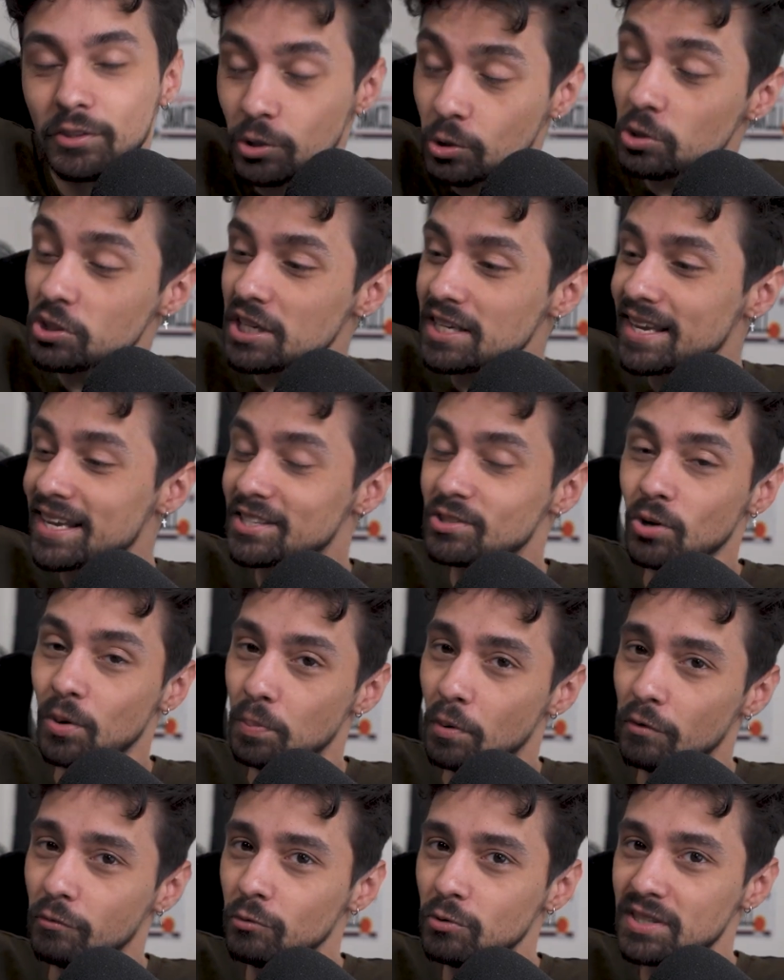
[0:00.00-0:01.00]
Du coup j'ai une question
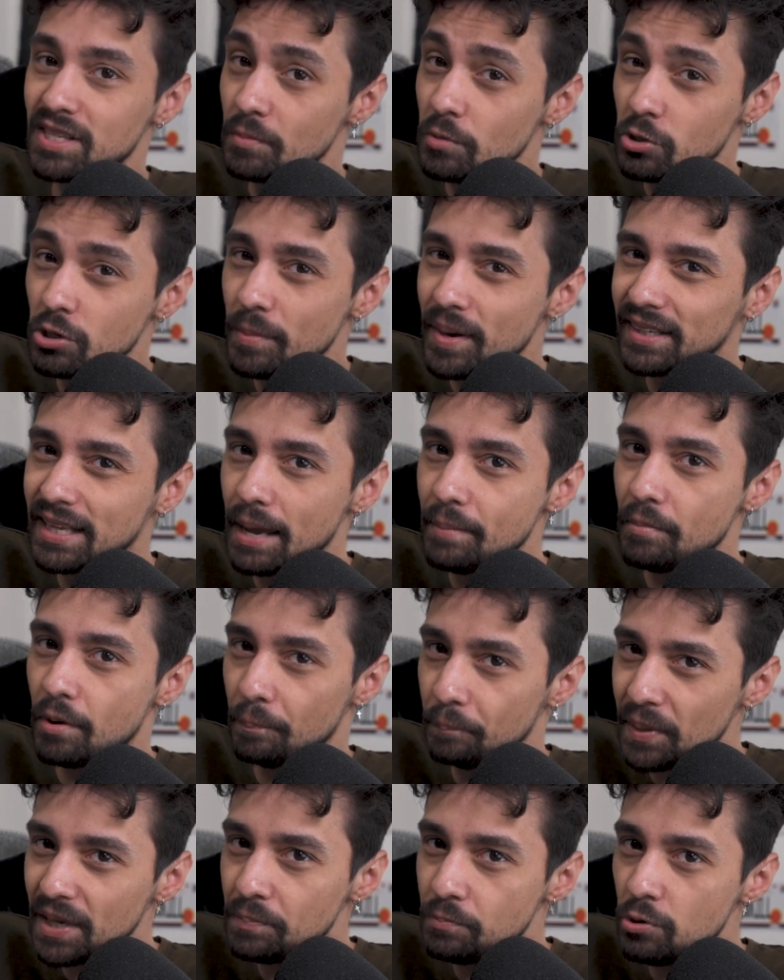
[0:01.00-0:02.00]
pour vous, si monsieur madame
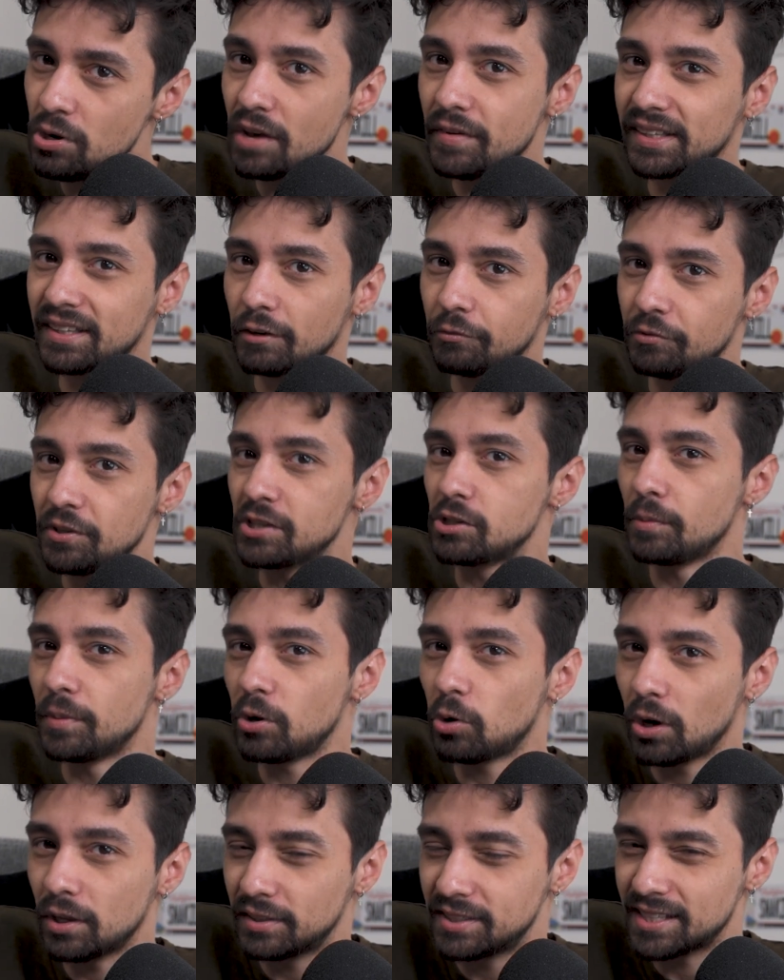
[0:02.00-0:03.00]
Pitbull avait un fils, comment
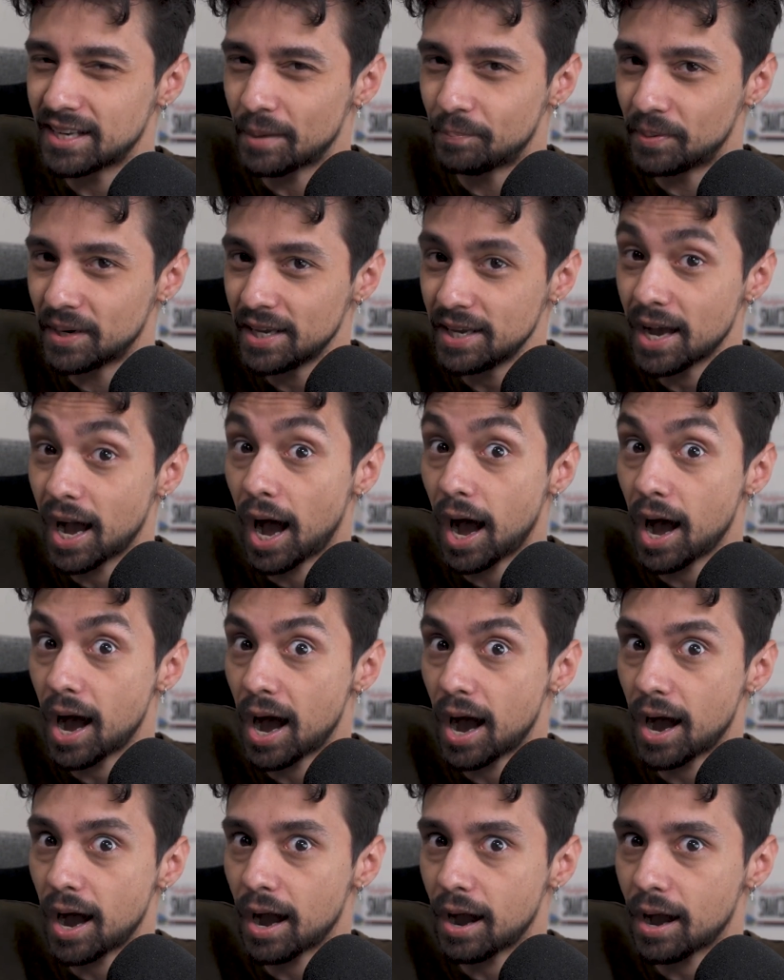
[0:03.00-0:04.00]
l'aurait-il appelé Ah
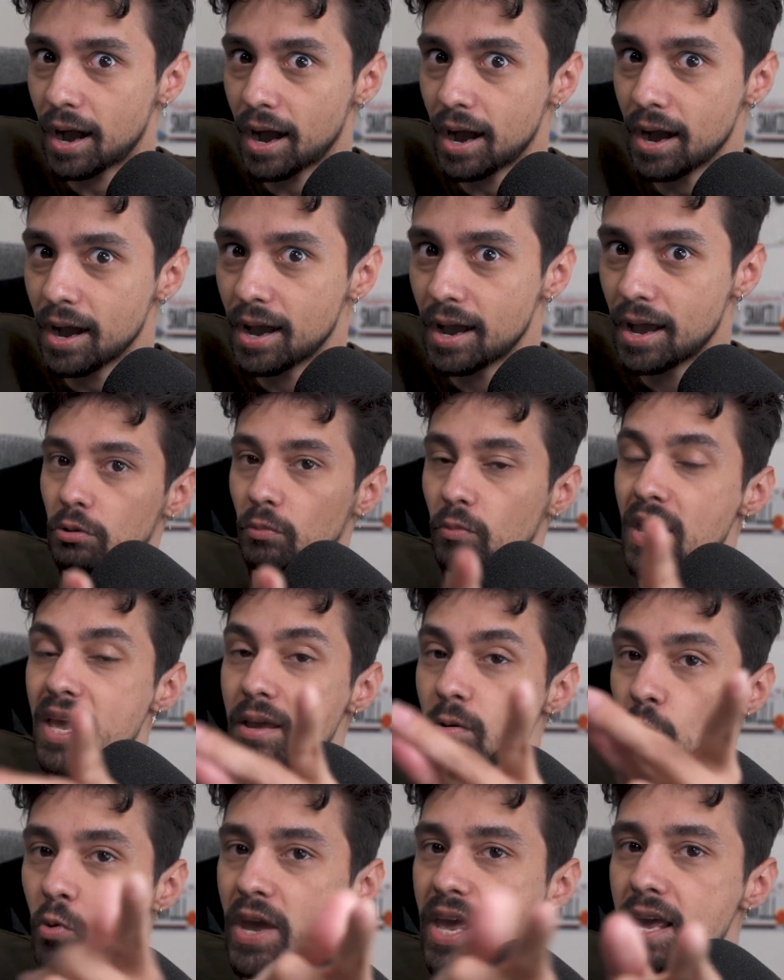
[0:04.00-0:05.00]
ah ah ah
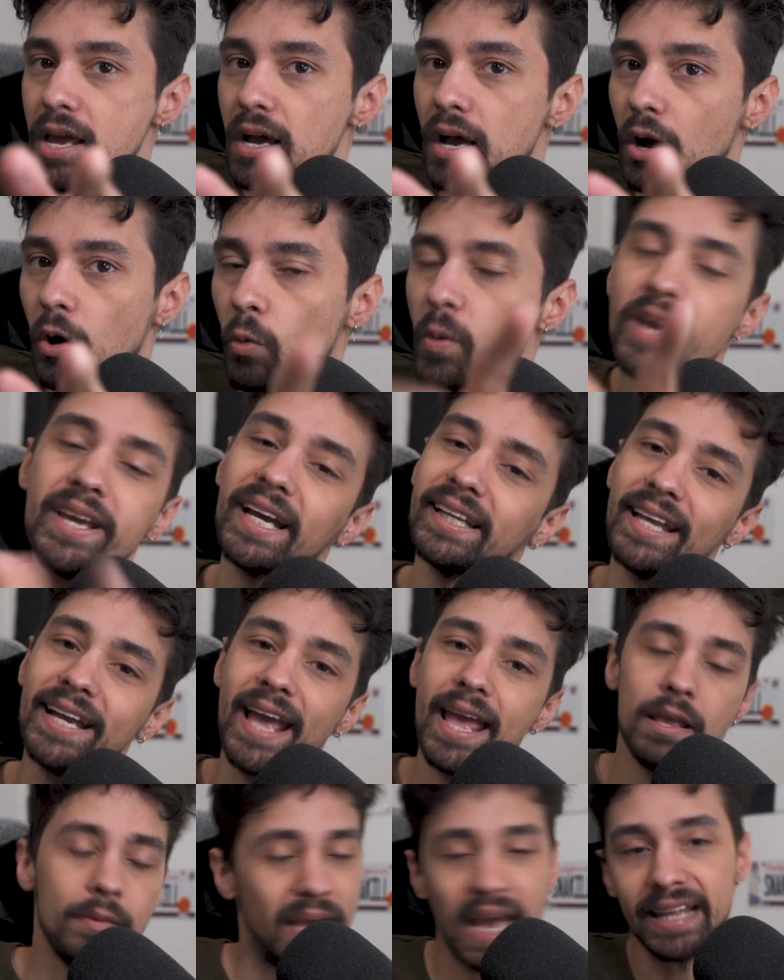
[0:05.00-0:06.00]
oui, oui, oui,
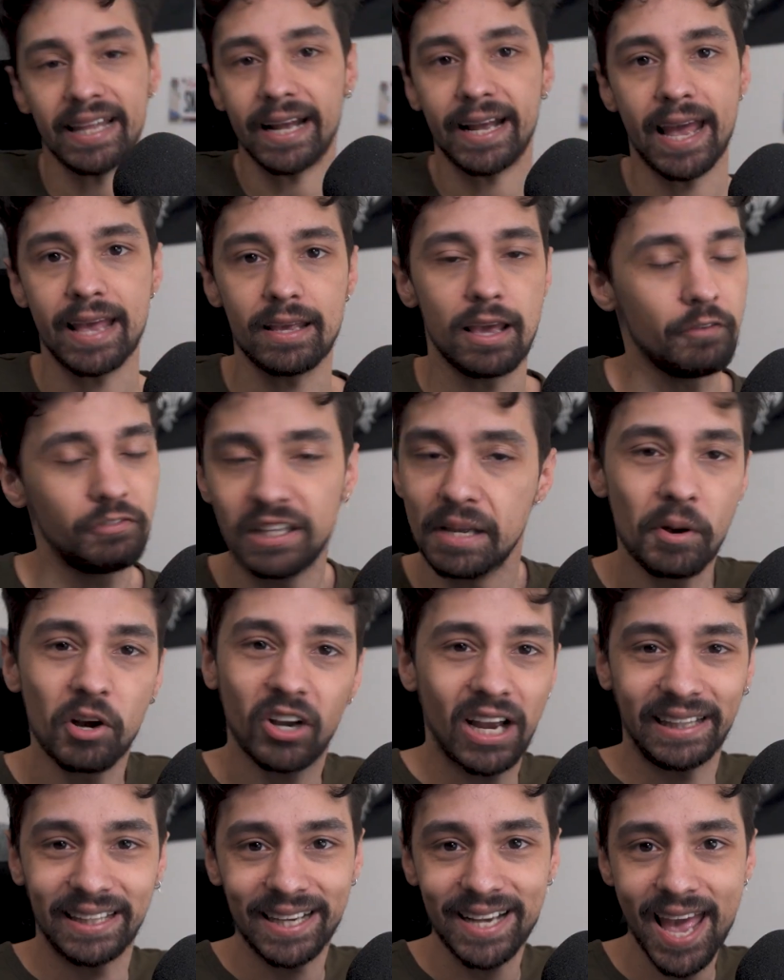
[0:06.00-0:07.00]
Ganagay, Ganagay, évidemment
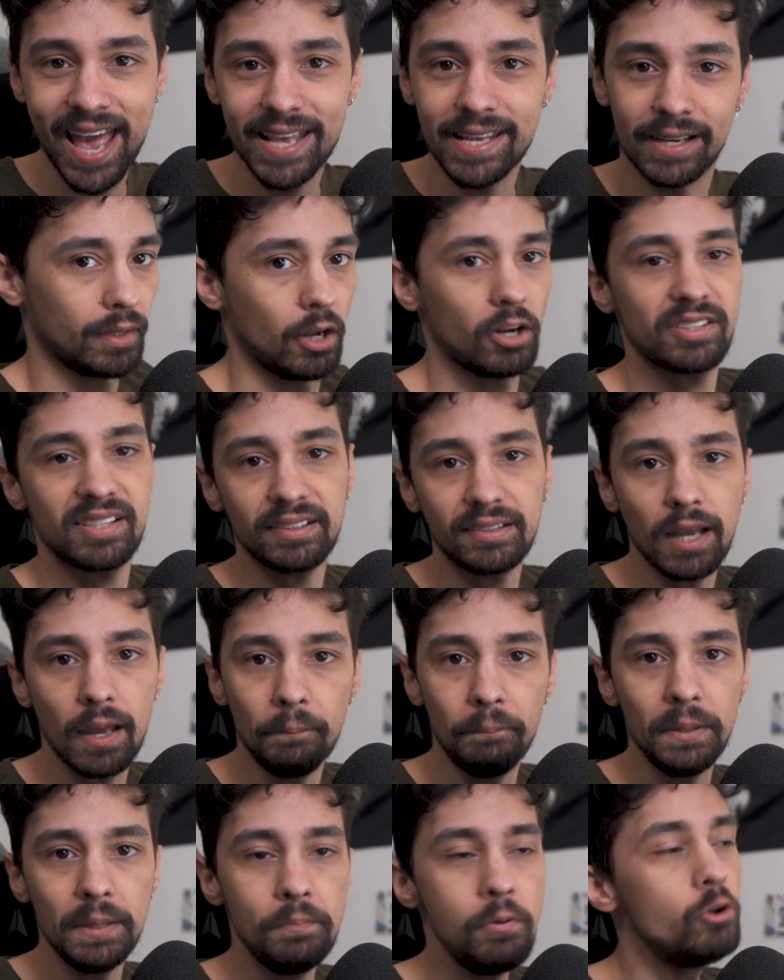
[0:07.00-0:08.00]
Ganagay. Alors c'était un
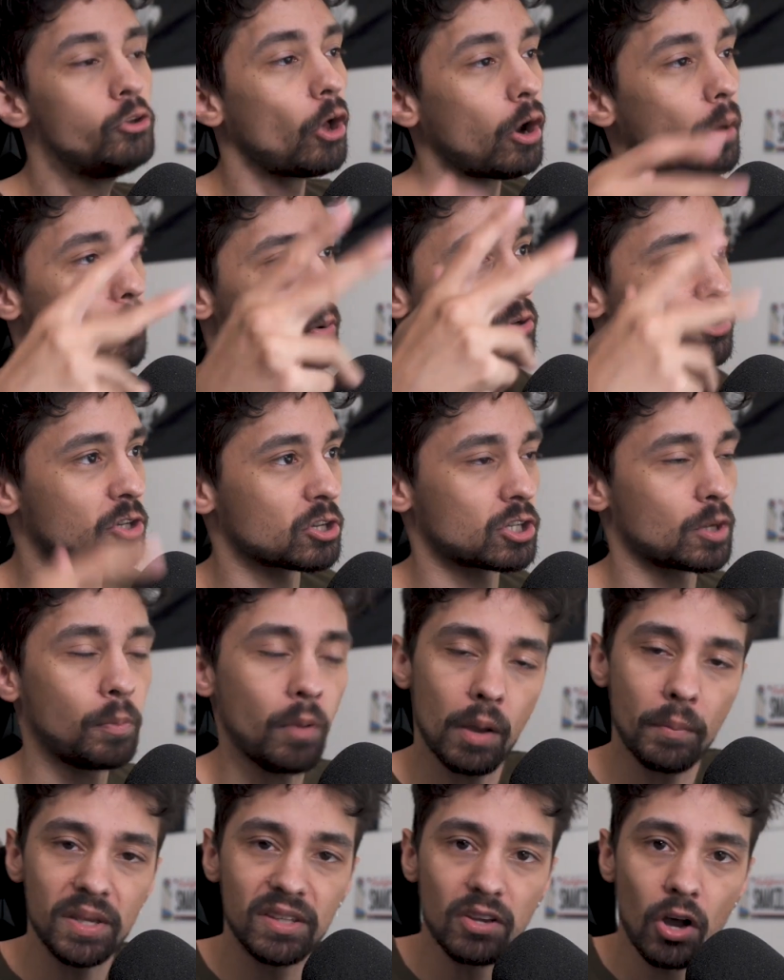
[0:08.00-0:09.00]
pitbull dans le bon sens en
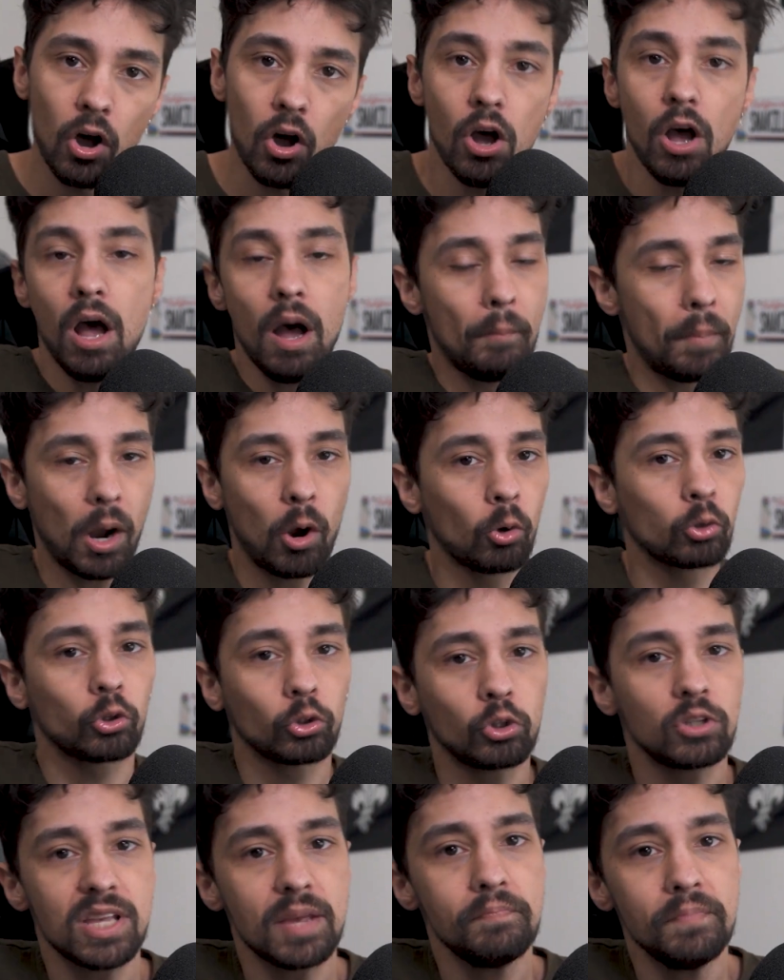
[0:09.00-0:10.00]
première mi-temps, par contre en
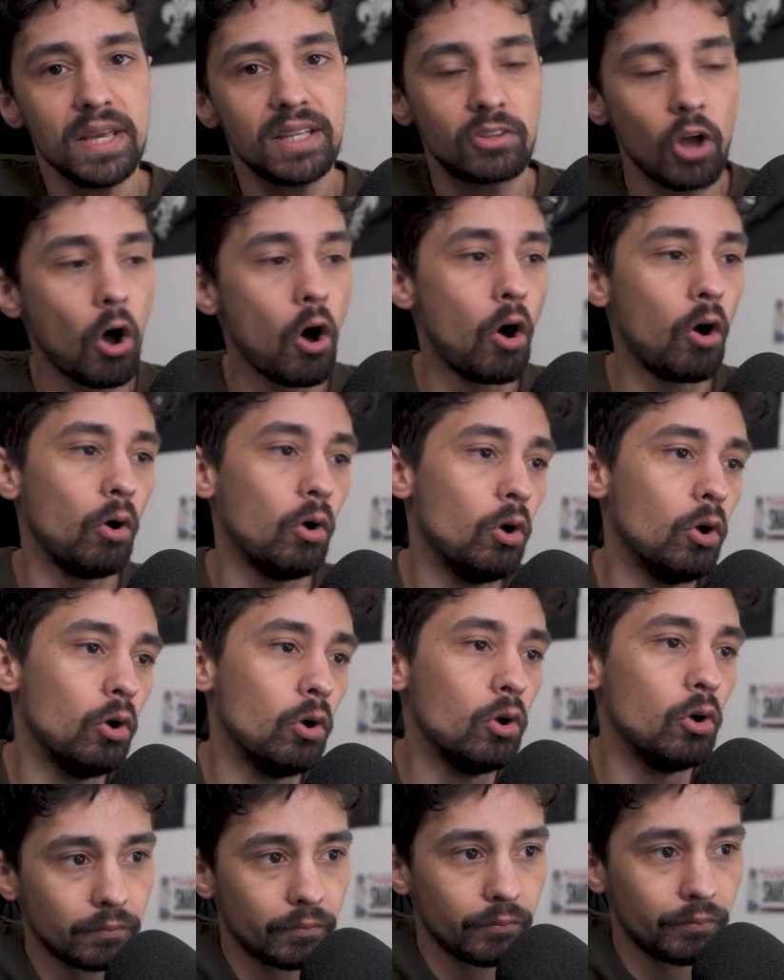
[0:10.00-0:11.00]
deuxième mi-temps,
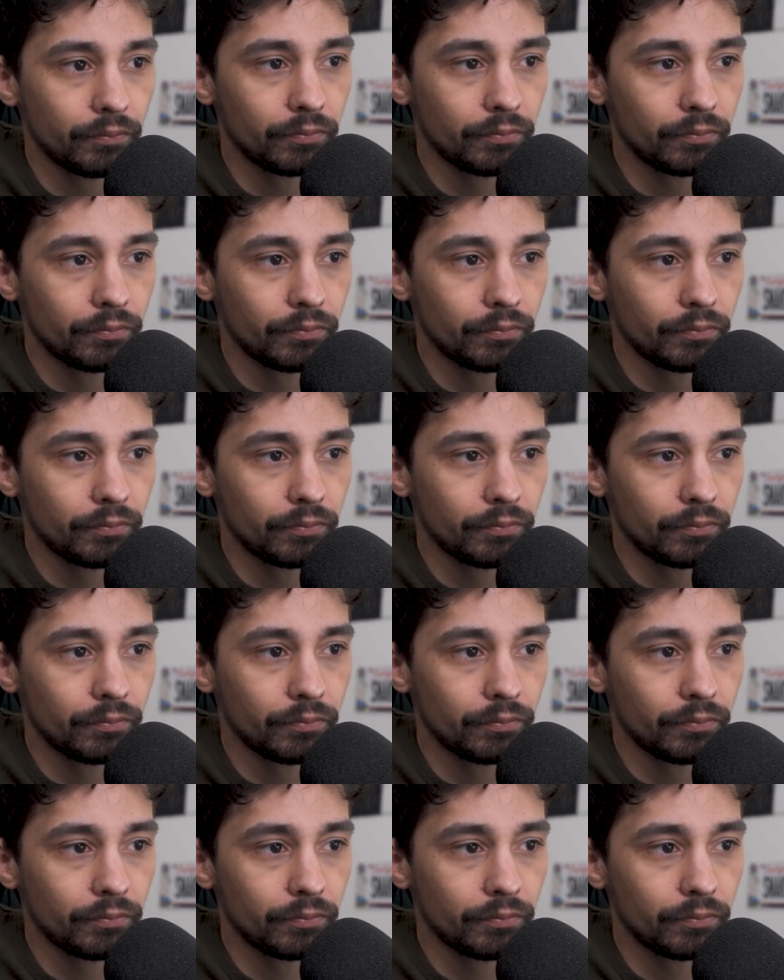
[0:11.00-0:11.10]
euh...